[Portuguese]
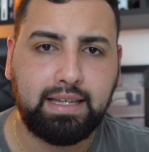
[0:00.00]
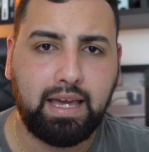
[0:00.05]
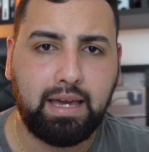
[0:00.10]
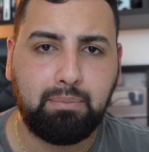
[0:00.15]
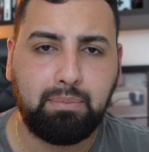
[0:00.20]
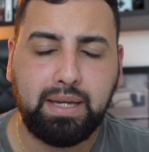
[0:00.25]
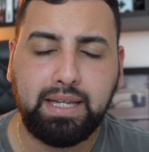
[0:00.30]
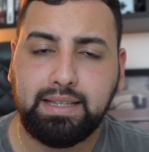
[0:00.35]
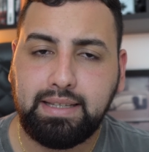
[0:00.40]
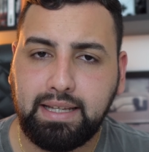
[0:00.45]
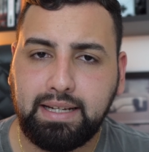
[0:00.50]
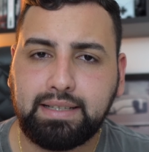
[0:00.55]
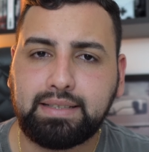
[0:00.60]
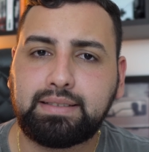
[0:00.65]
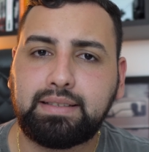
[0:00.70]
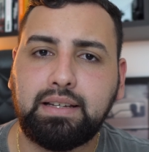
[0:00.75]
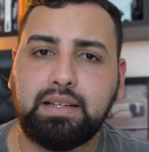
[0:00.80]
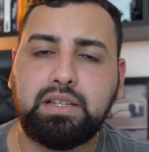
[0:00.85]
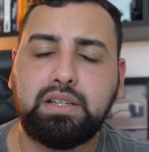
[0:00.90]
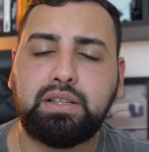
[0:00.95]
é bem
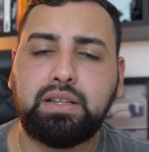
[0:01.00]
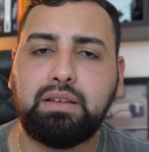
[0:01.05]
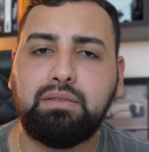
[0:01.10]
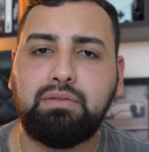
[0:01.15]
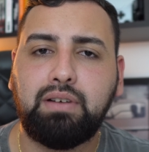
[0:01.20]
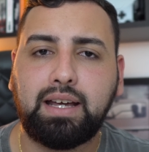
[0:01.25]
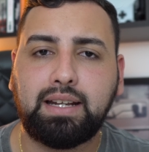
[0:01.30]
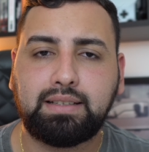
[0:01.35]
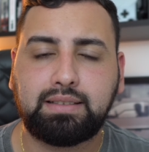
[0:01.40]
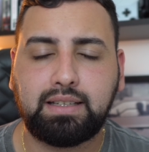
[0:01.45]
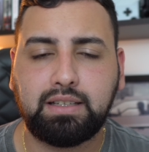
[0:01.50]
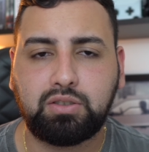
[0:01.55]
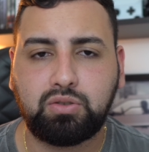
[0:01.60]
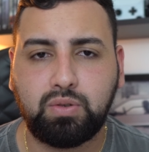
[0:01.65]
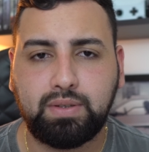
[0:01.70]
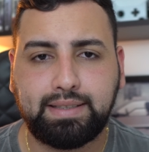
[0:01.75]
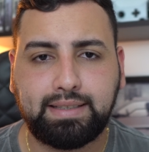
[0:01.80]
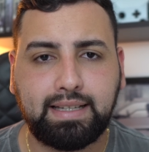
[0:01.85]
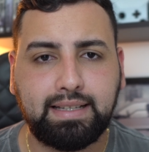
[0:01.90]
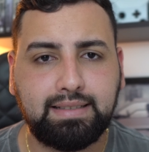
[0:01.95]
interessante, tem várias
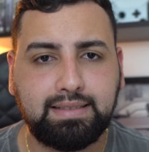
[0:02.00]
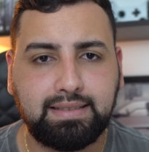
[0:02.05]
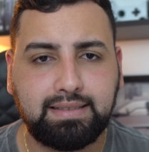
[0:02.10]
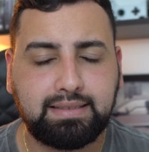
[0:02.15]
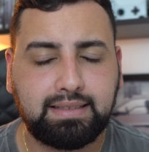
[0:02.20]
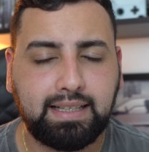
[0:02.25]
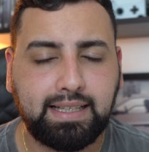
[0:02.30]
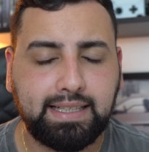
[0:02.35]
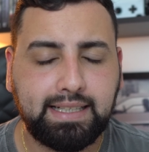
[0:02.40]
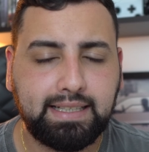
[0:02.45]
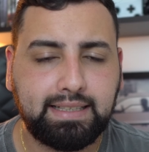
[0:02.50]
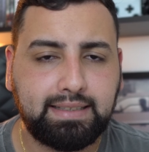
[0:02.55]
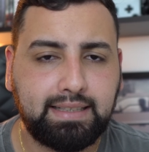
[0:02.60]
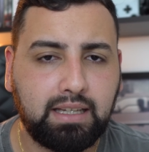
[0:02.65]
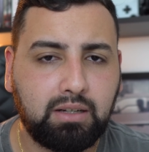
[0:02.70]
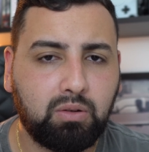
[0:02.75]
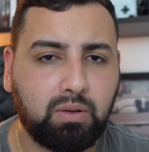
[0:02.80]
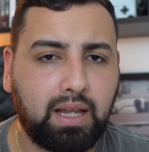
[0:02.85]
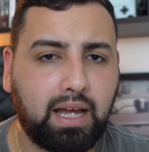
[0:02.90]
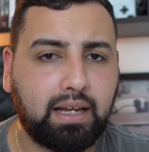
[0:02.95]
questões que eles
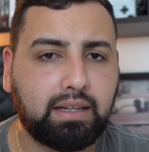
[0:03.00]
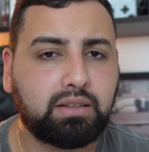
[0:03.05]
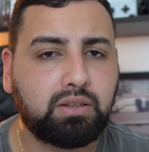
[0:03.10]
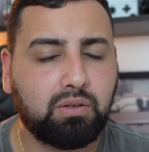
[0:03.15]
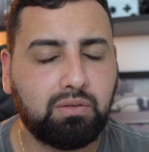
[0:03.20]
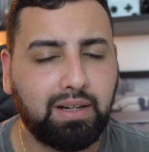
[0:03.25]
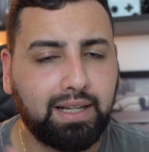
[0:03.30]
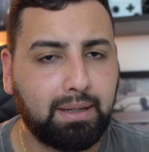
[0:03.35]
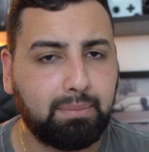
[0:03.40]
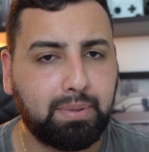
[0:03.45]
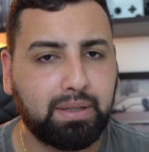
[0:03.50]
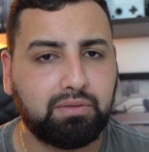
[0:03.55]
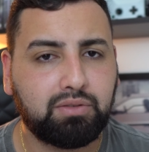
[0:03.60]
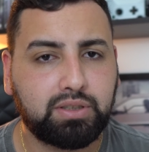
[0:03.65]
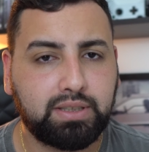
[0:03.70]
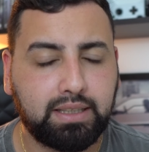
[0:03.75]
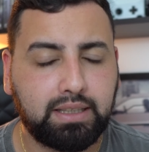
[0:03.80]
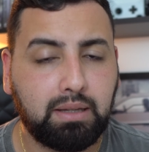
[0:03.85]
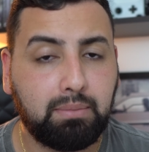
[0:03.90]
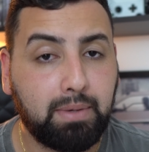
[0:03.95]
esclareceram lá, então vale a pena
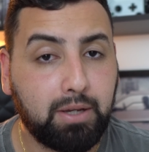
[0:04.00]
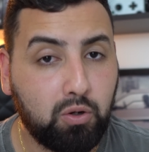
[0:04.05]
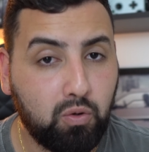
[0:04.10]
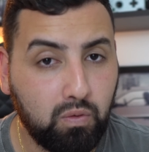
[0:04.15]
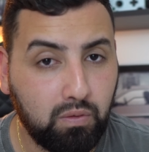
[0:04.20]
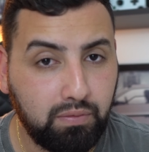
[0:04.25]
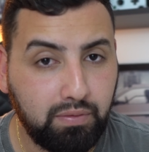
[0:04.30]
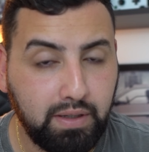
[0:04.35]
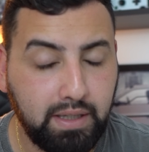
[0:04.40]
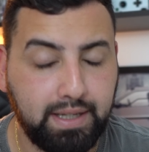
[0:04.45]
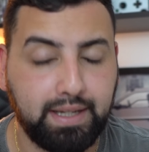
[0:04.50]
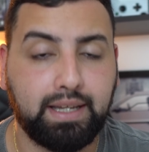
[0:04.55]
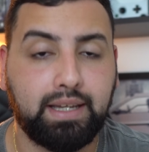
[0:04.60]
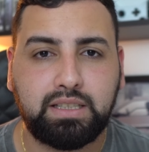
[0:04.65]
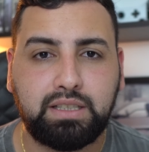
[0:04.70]
você também conferir.